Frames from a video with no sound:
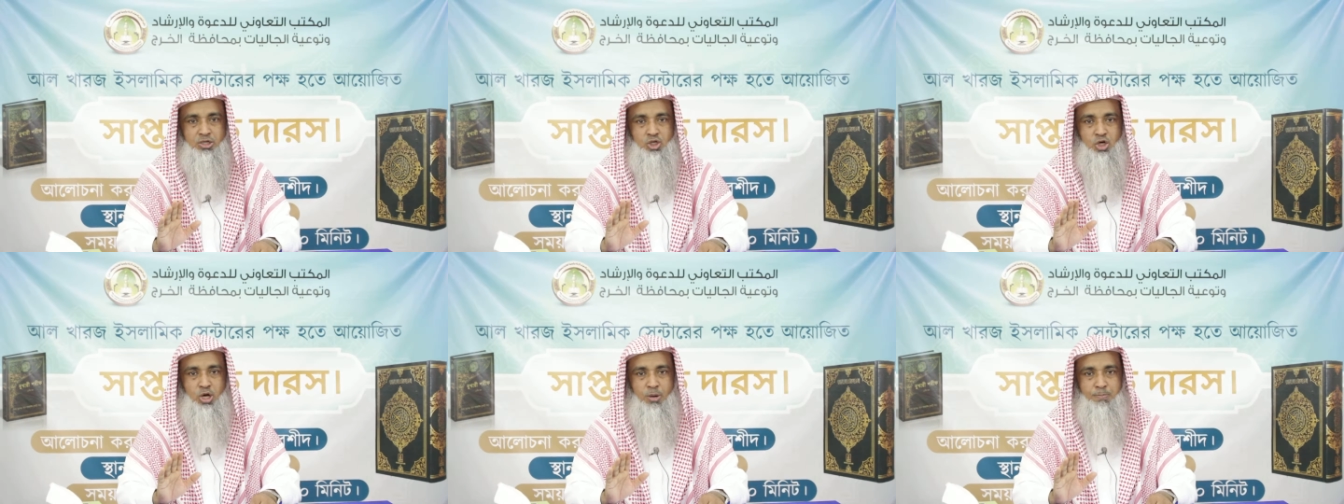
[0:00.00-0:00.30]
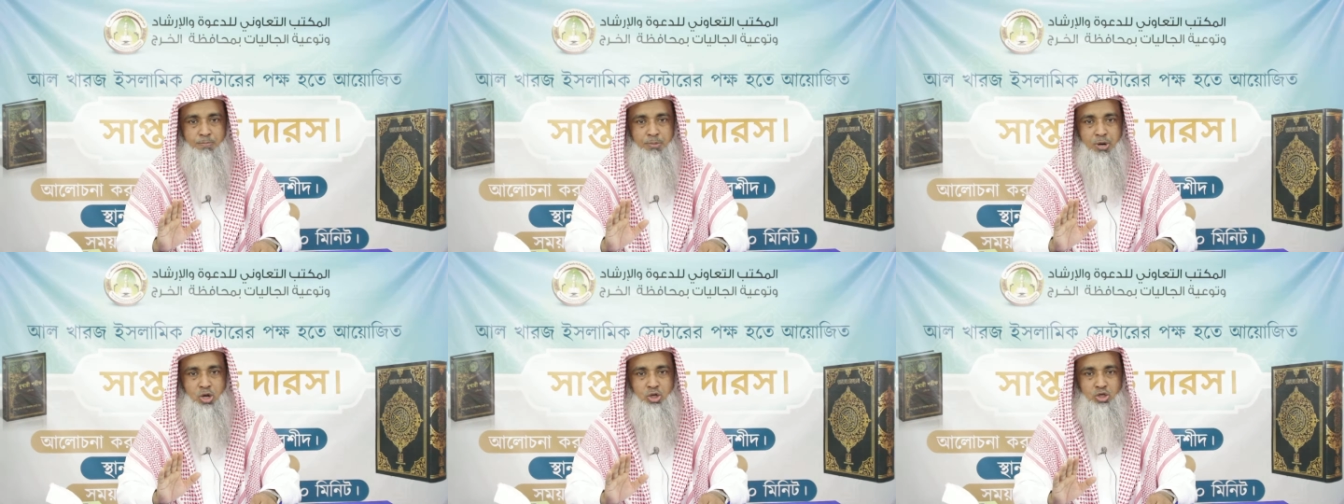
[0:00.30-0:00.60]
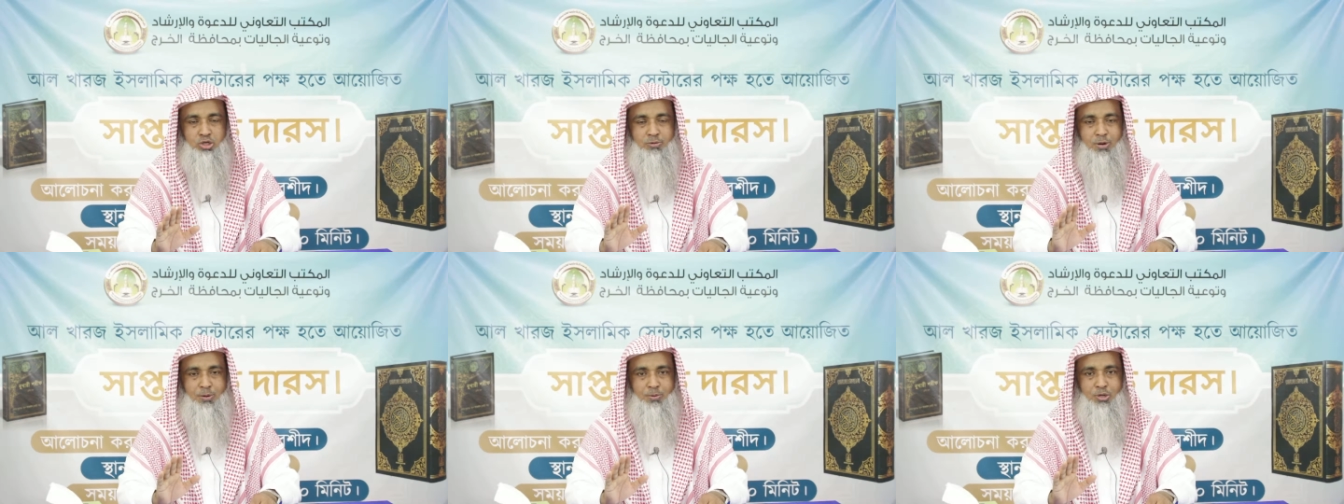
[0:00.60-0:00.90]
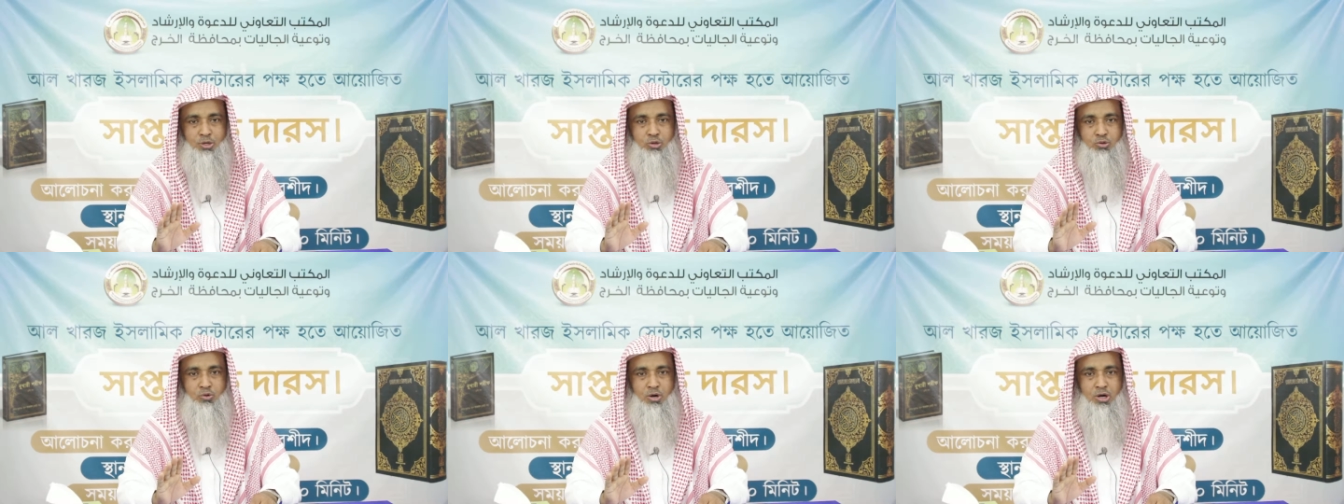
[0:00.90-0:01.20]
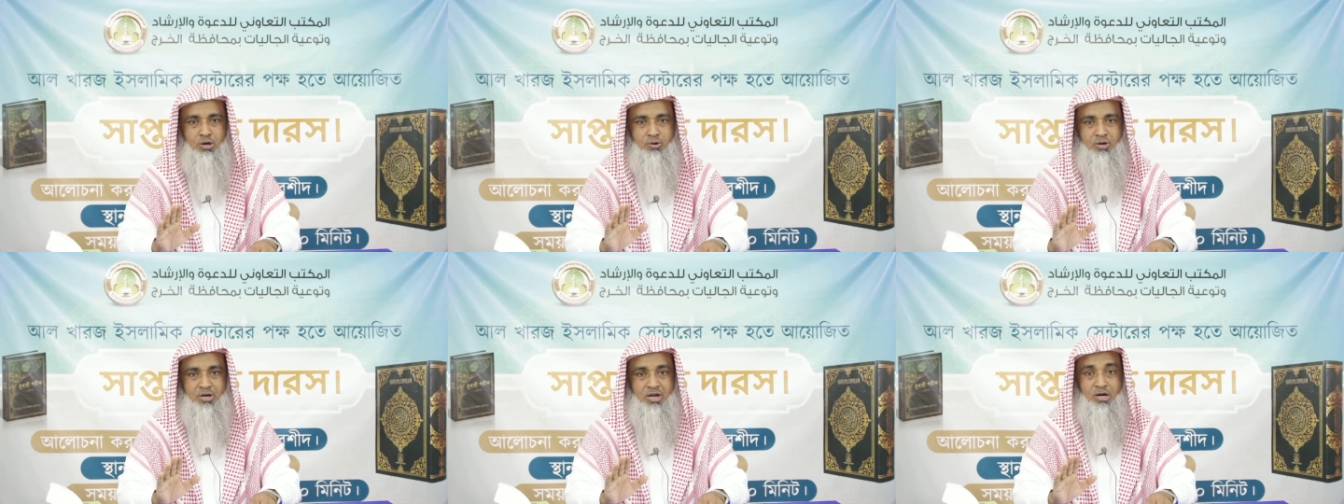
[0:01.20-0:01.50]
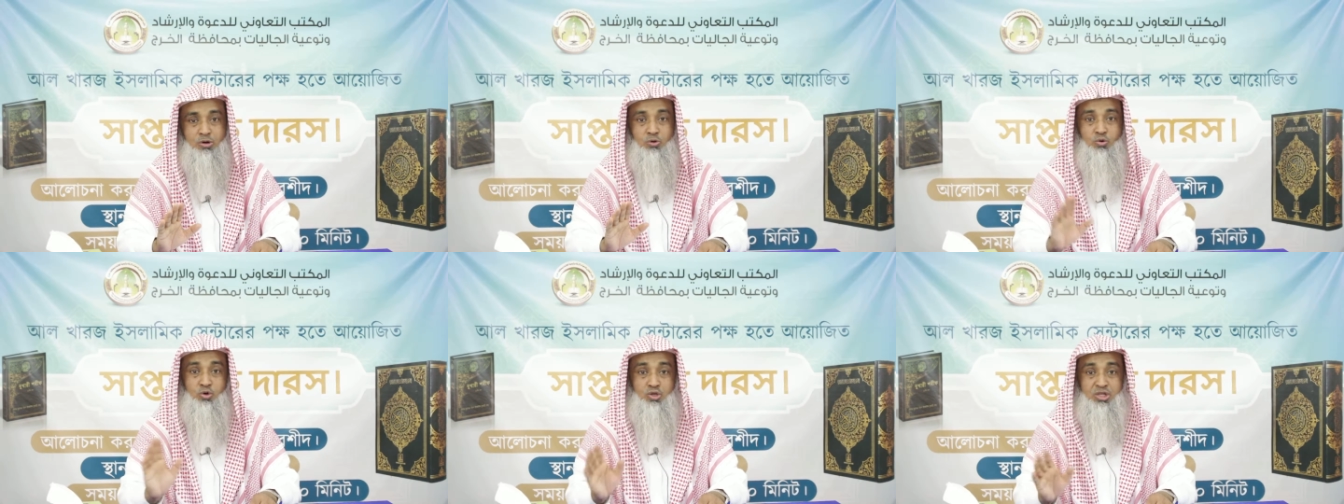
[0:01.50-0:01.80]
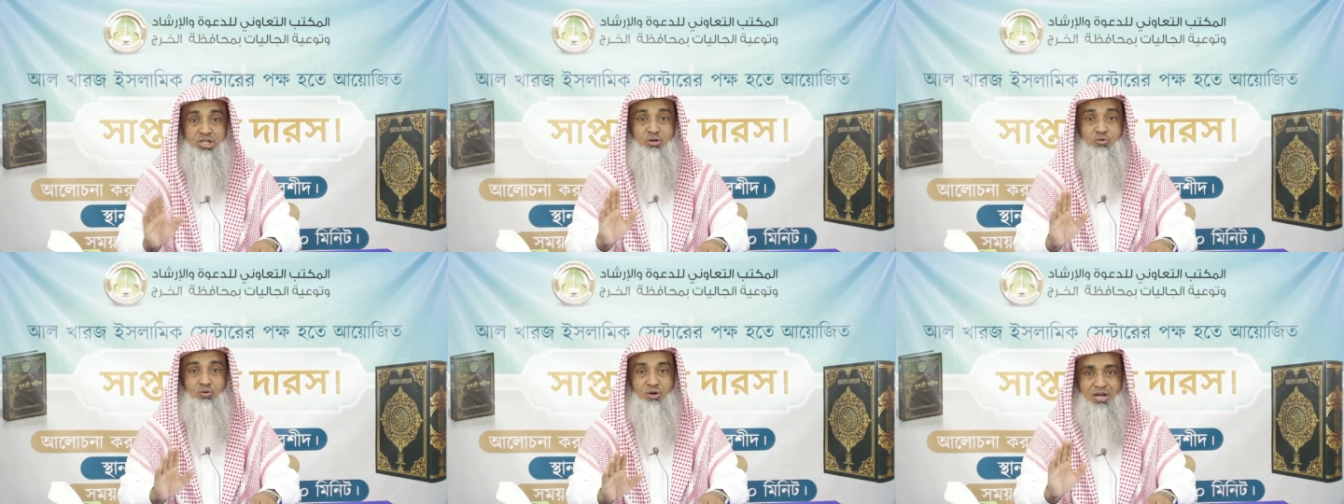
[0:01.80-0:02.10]
সম্মিলিতভাবে দোয়া করার
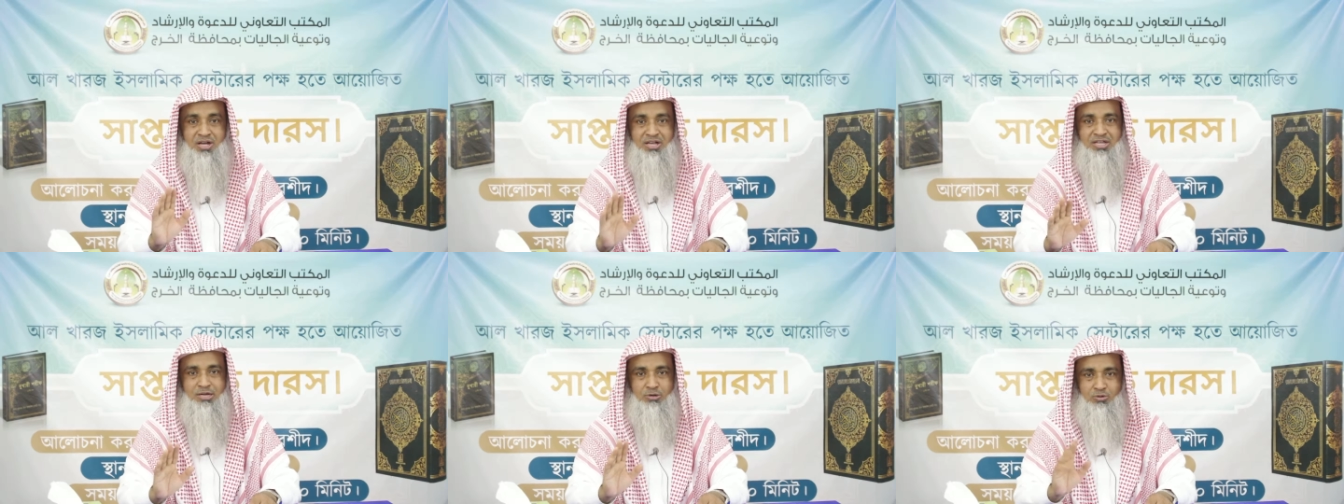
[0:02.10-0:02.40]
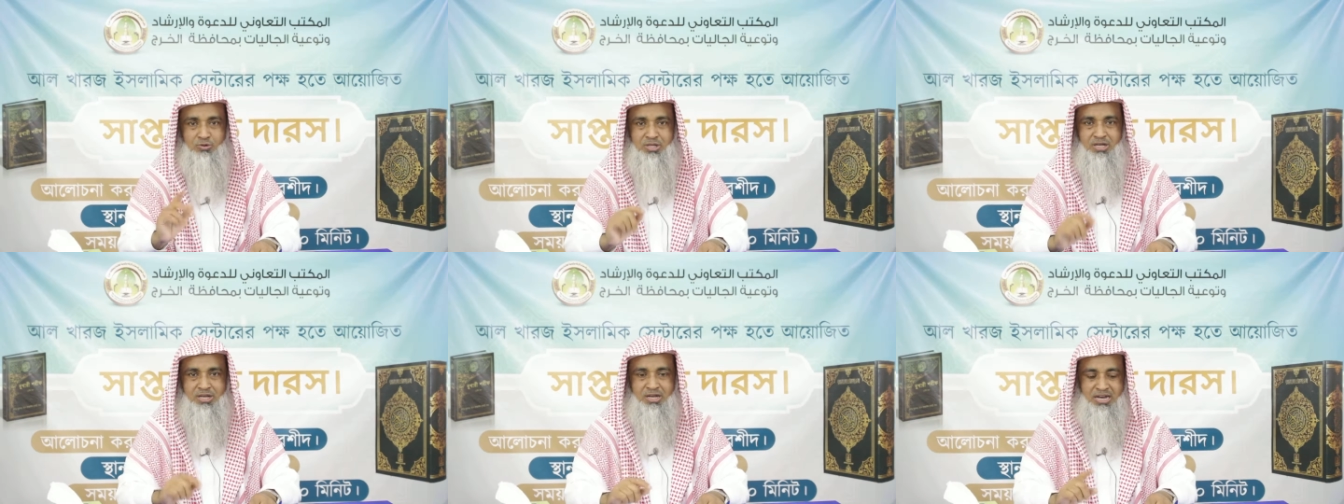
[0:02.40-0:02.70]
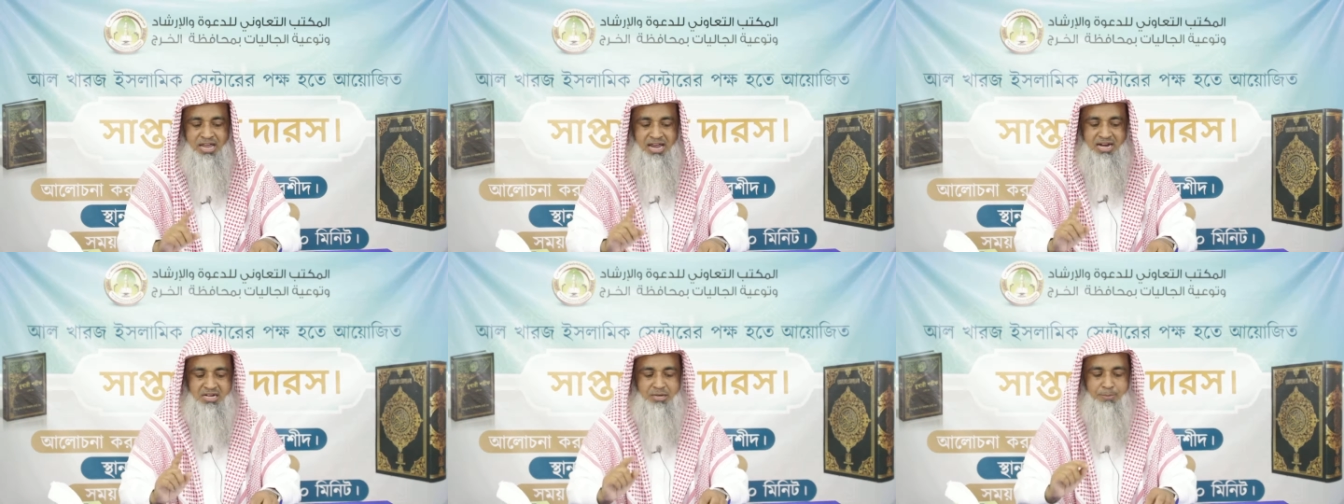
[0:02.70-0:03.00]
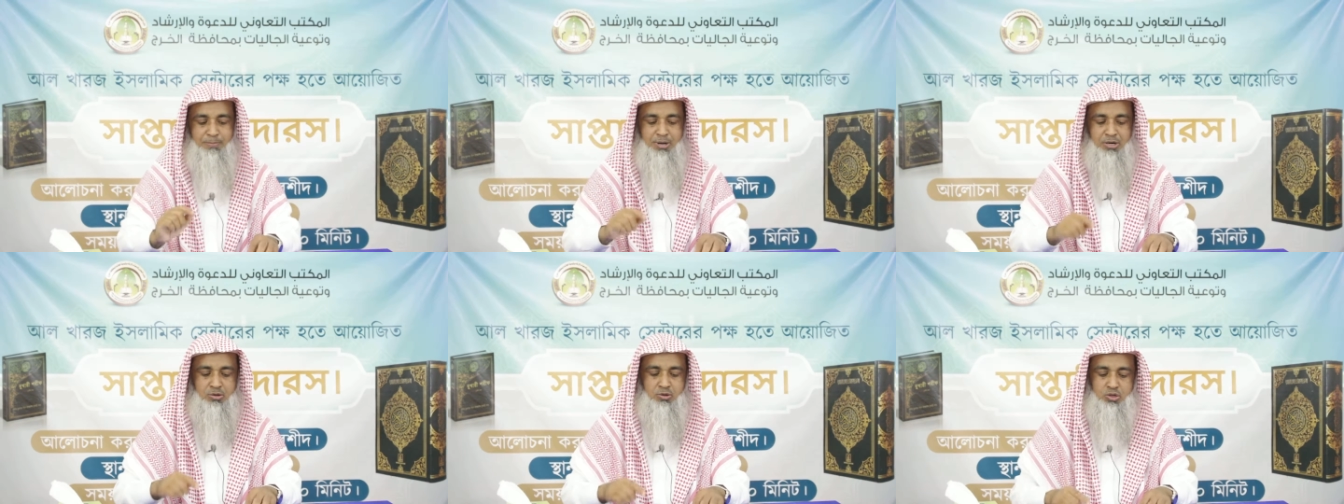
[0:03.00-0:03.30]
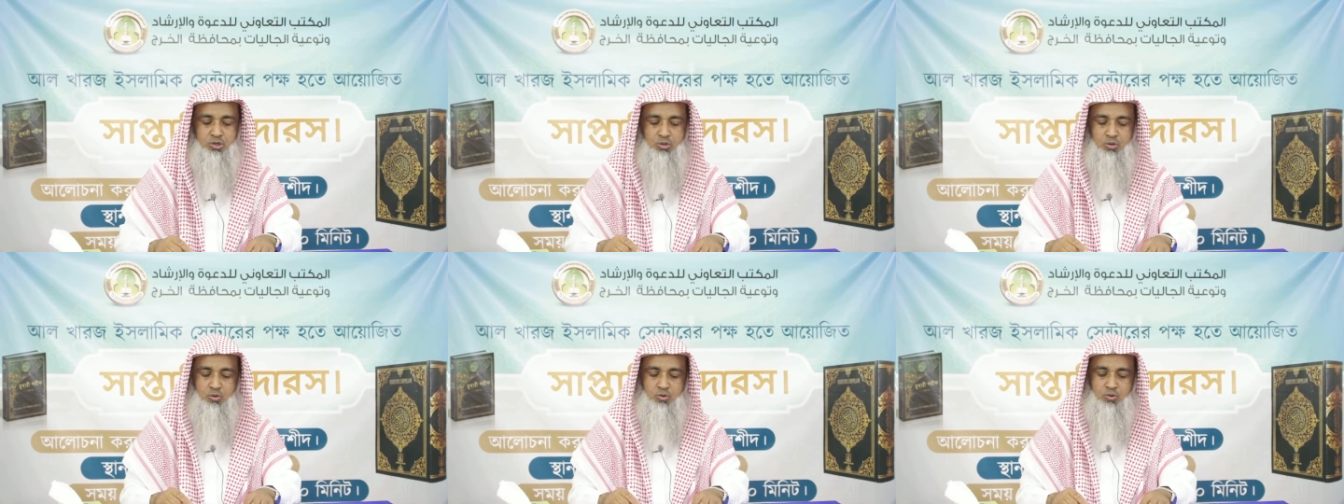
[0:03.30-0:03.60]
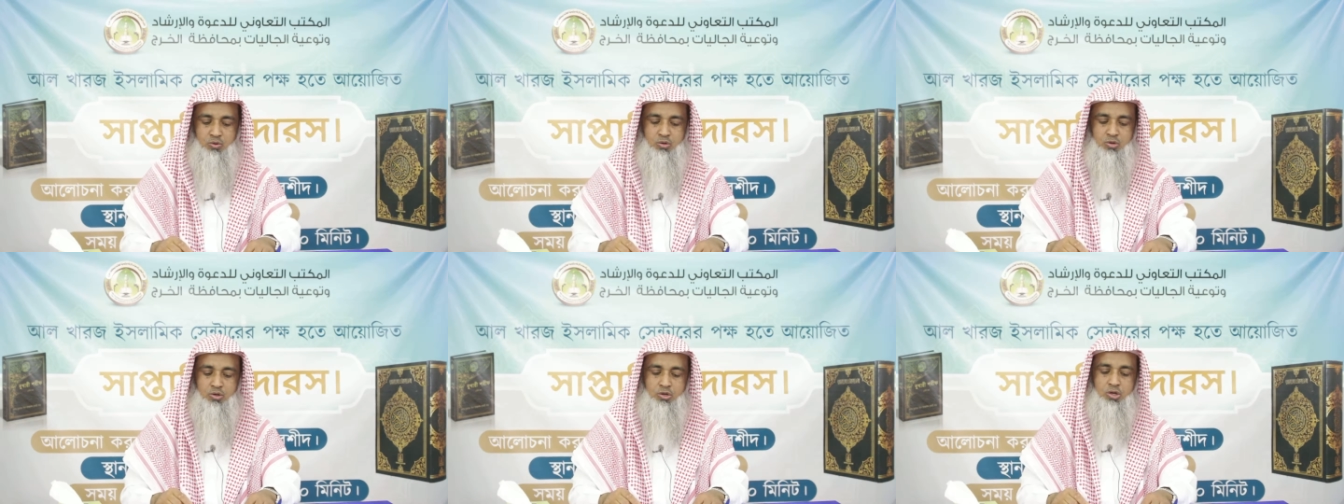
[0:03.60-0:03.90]
ক্ষতিগুলা কি একটু দেখেন এক নম্বর ক্ষতি হলো